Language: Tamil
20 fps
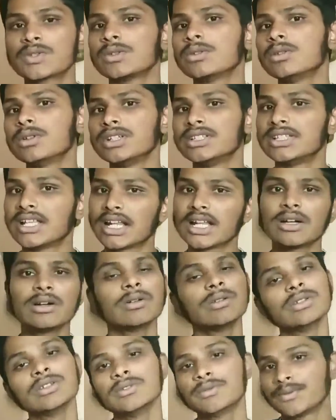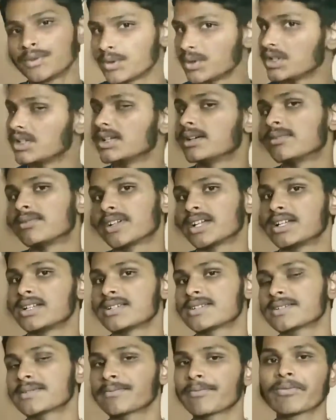ஸோ இதெல்லாம் வந்து ஃபுட்டு தான்
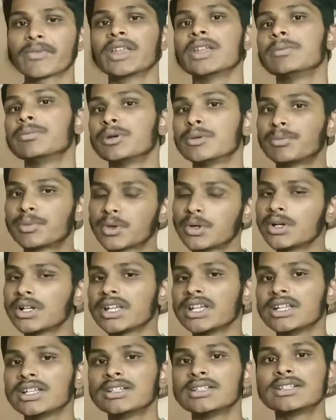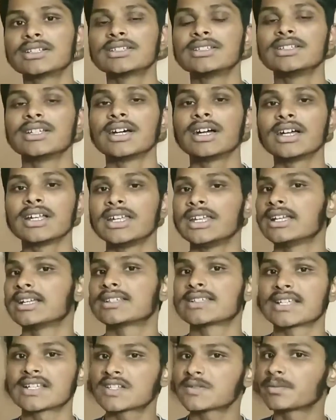ஃப்ரெண்ட்ஸ் இப்போ ப்ரோட்டீன் என்னதுன்னா நீங்க
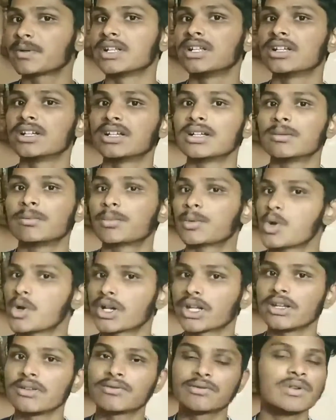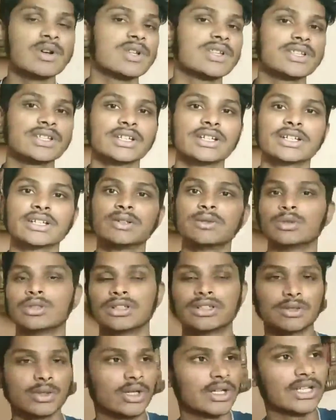சர்ச் பண்ணுங்க ப்ரோட்டீன் ஃபுட்ஸ்னுட்டு
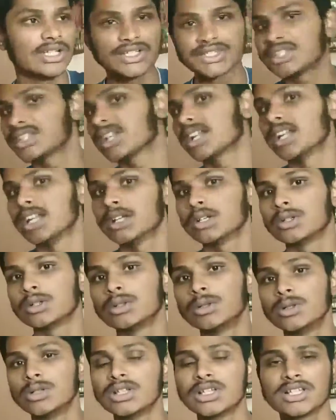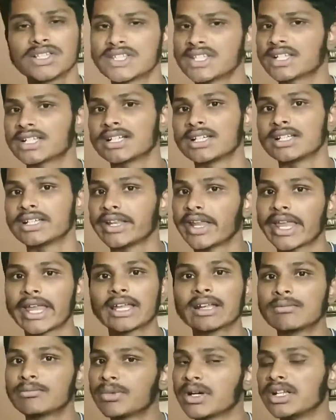உங்களுக்கு ஒரு லிஸ்ட் கிடைக்கும் சிக்கன்
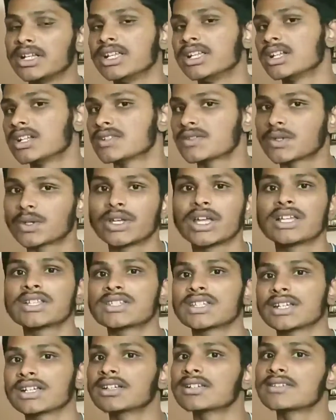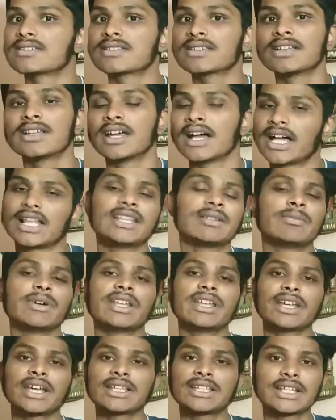எக் பன்னீர் சோயா சங்க்ஸ் அந்த
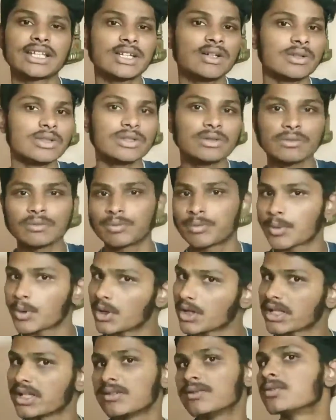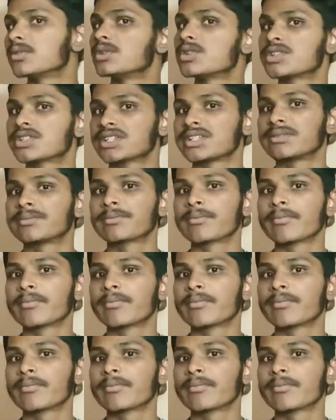மாதிரி அதெல்லாம் வந்து ப்ரோட்டீன் ஃபுட்ஸ்